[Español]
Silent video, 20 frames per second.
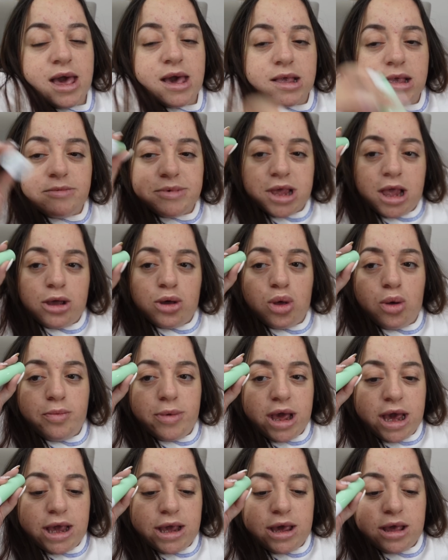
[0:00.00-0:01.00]
Este me salió
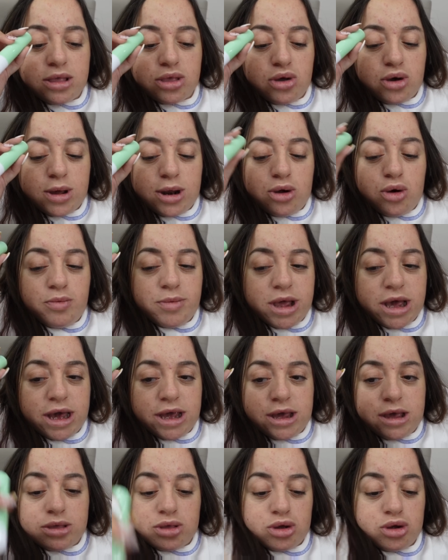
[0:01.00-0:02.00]
2.500, creo.
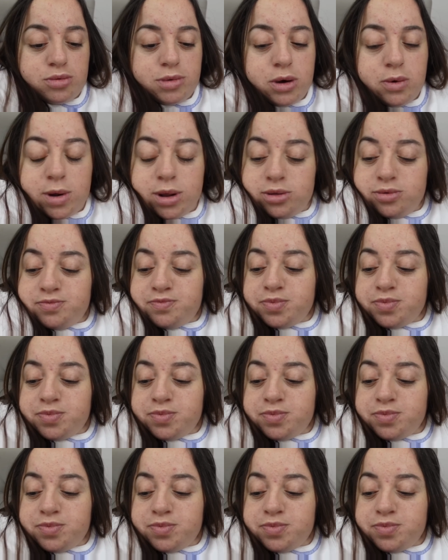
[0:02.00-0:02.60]
1.500, no me acuerdo.